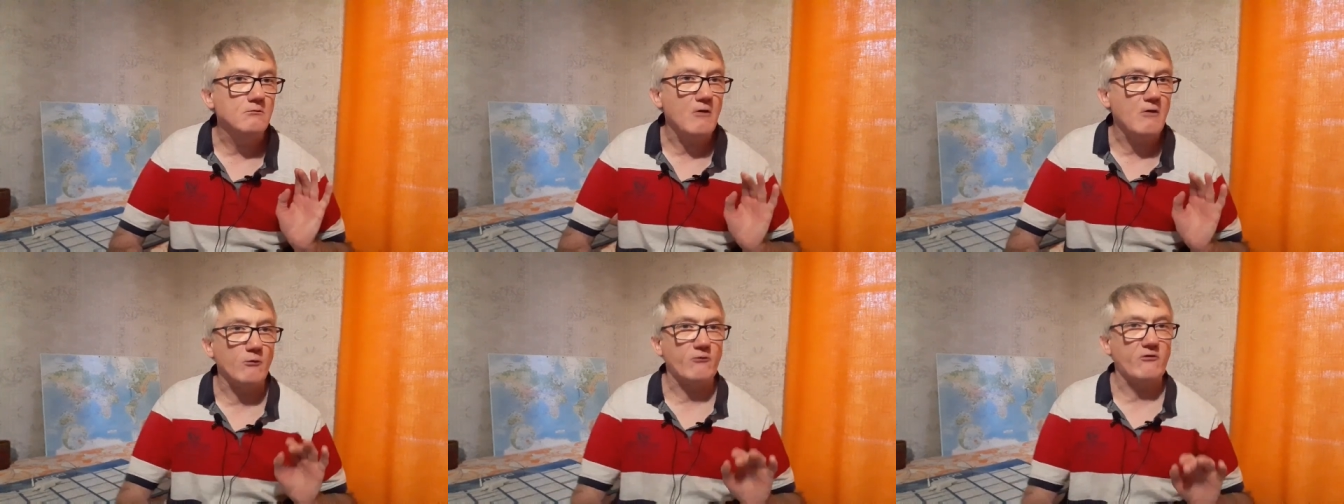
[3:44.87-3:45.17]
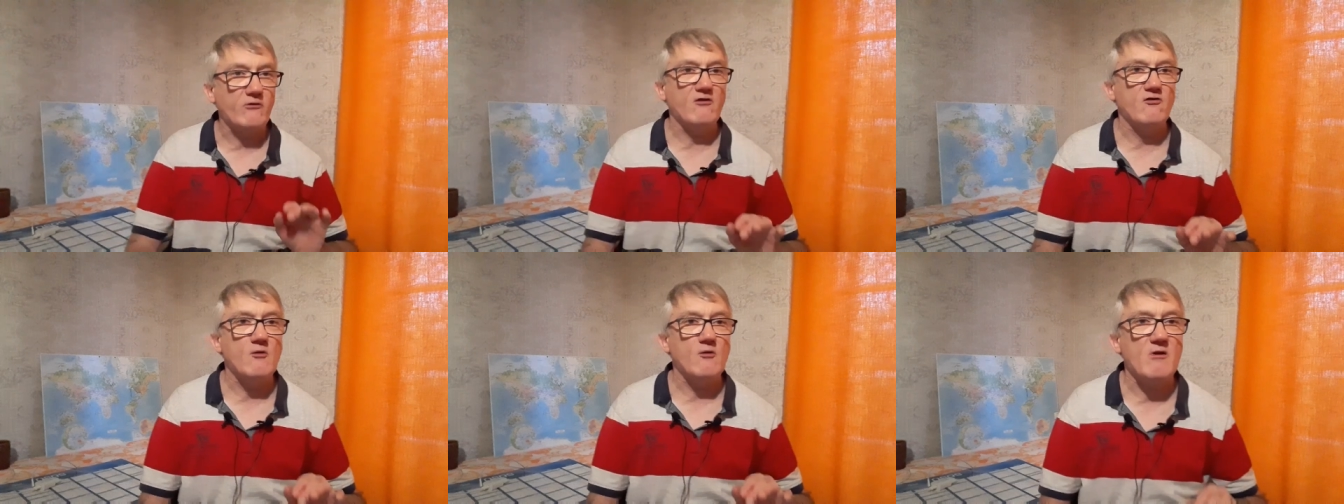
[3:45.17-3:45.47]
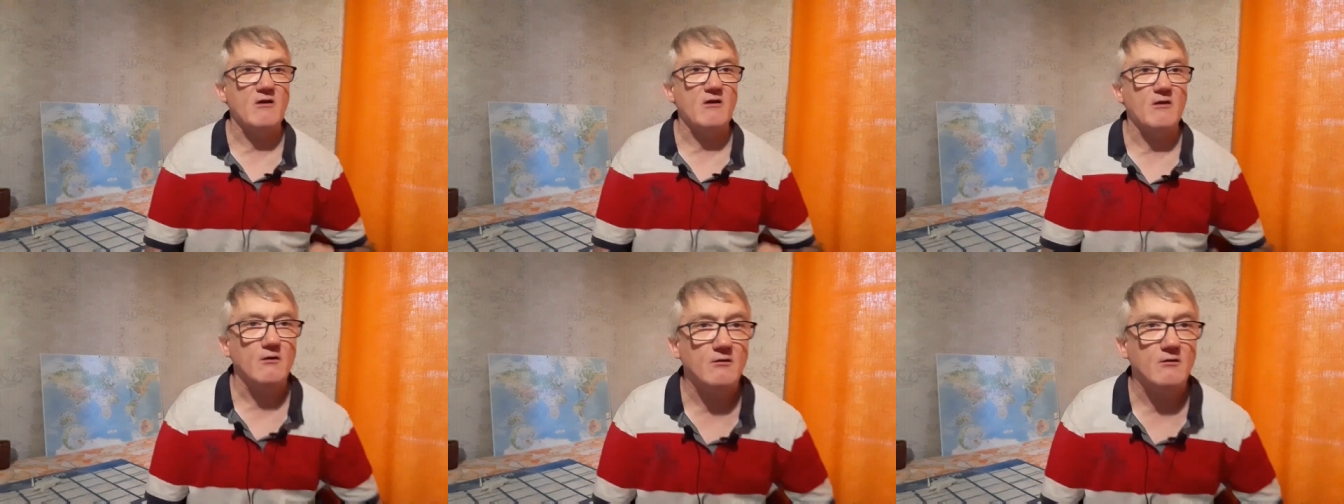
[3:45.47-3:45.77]
Mais on ne sait
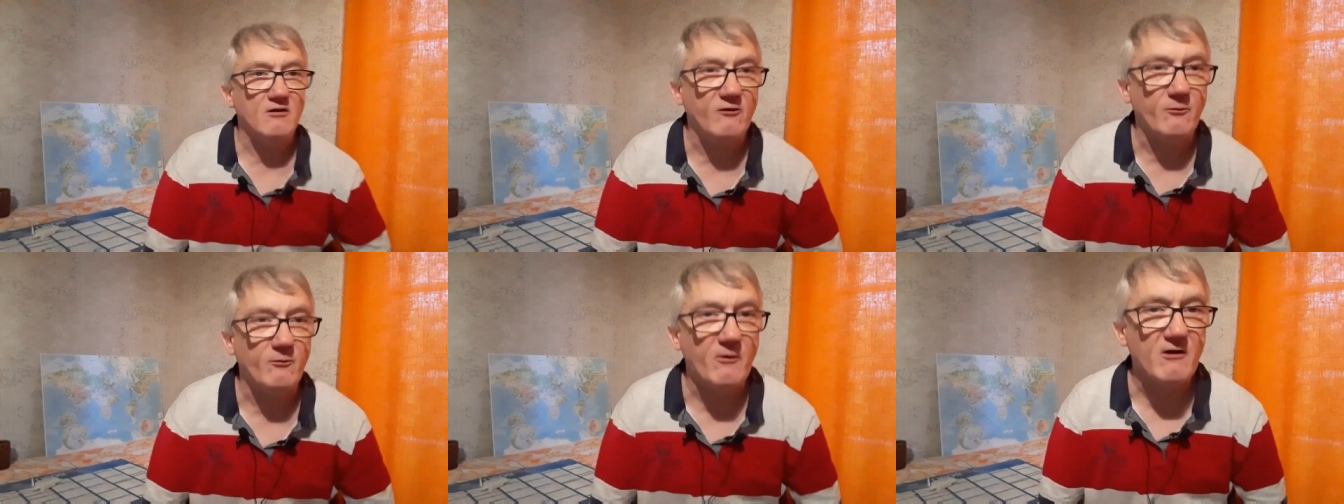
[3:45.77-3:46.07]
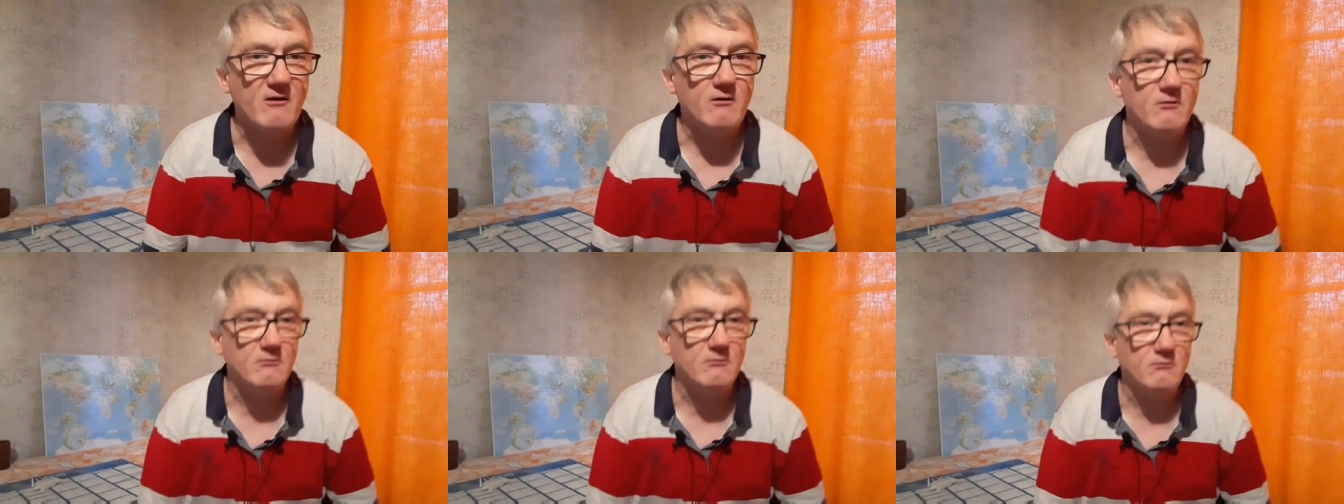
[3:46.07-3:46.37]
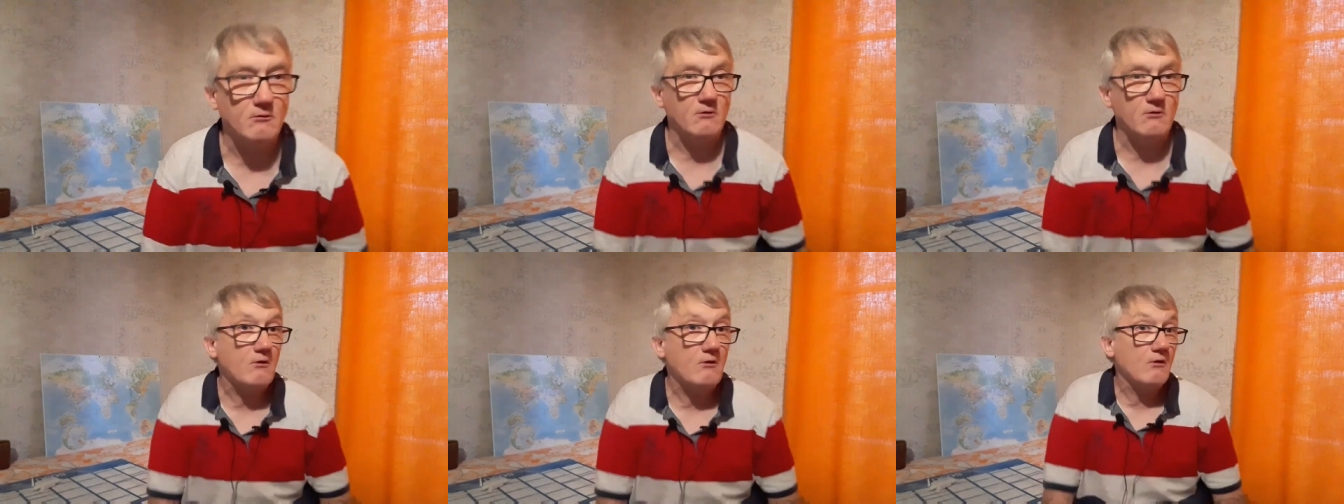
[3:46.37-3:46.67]
jamais, n'est-ce pas
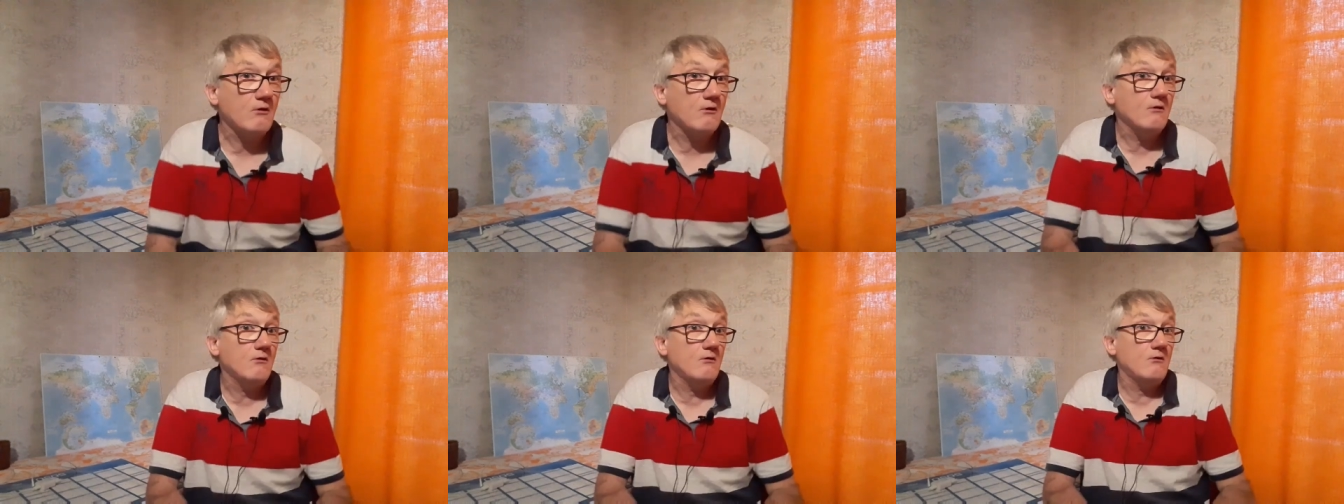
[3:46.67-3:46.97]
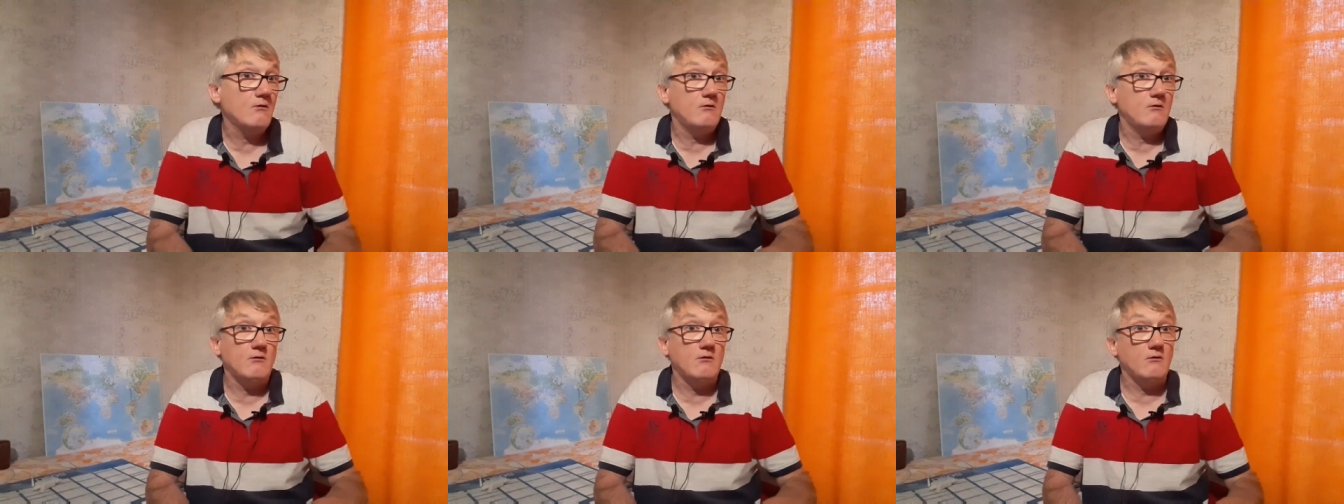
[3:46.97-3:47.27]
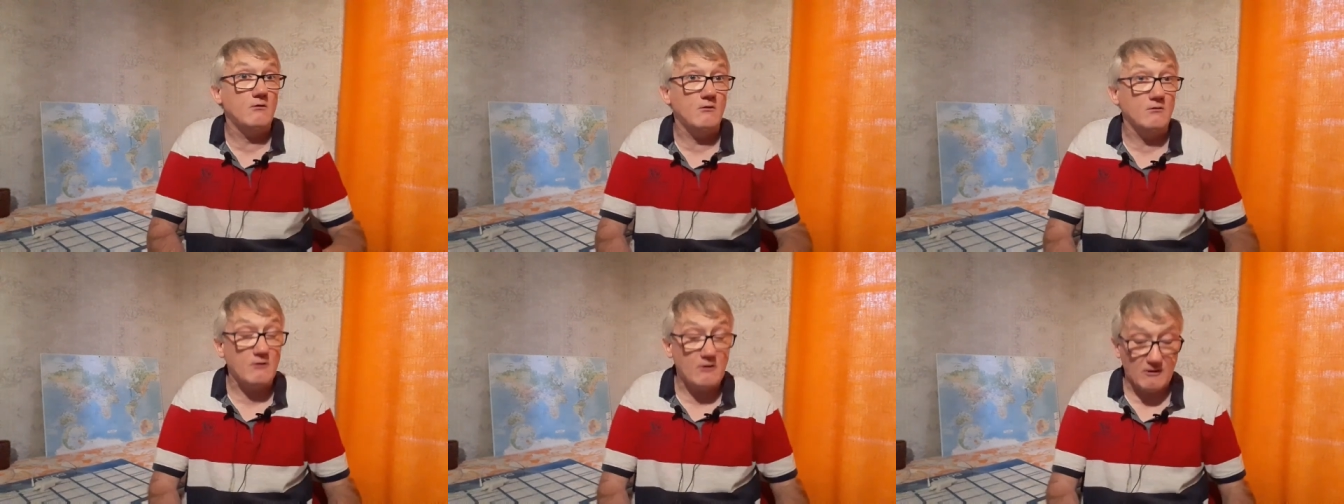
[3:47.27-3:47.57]
Donc
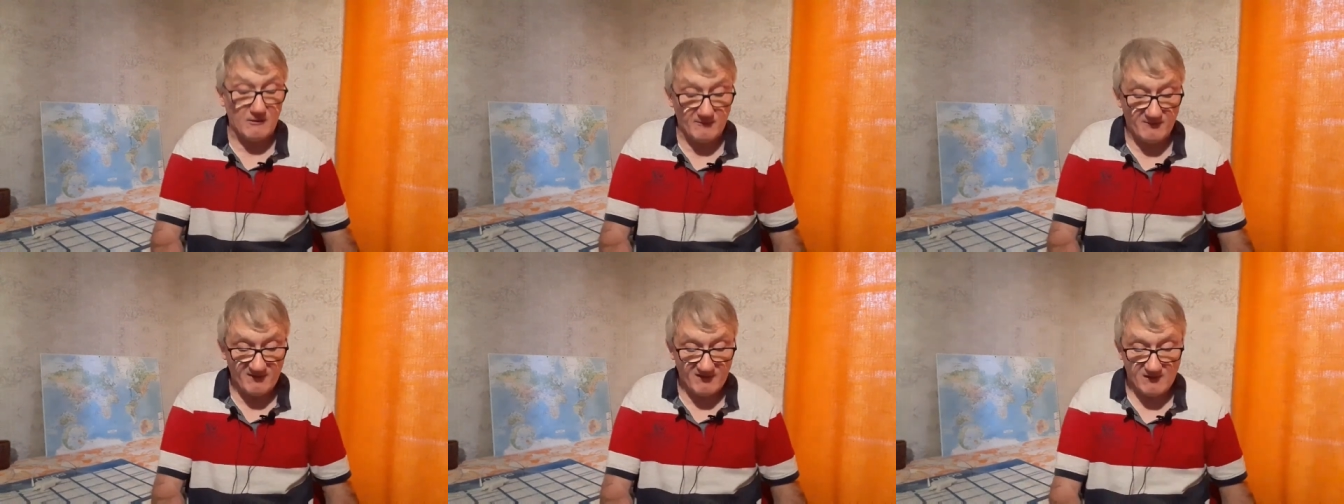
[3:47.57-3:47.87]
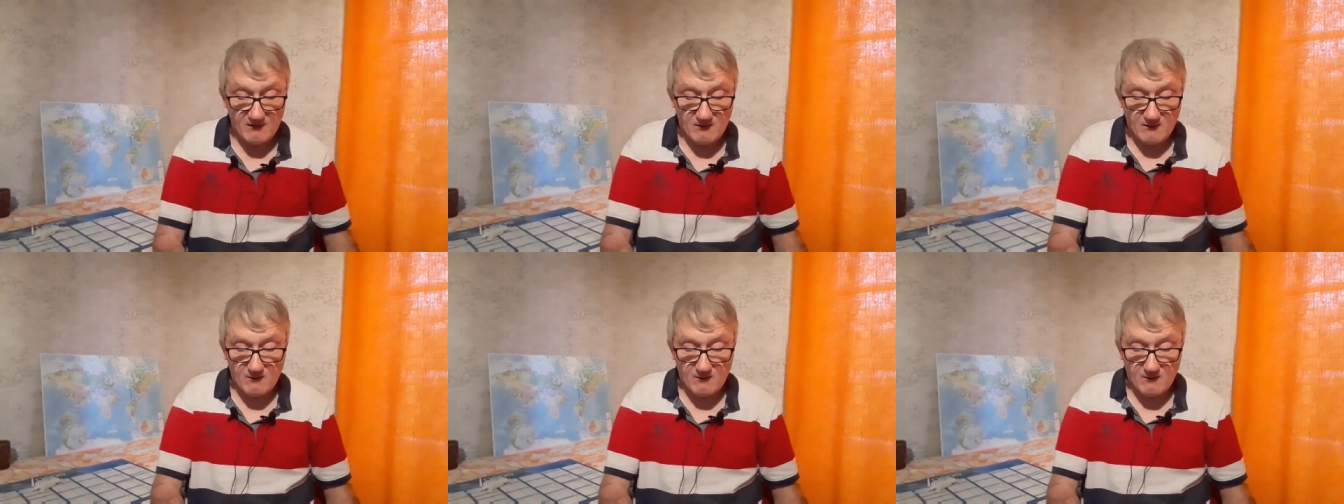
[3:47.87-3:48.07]
voilà.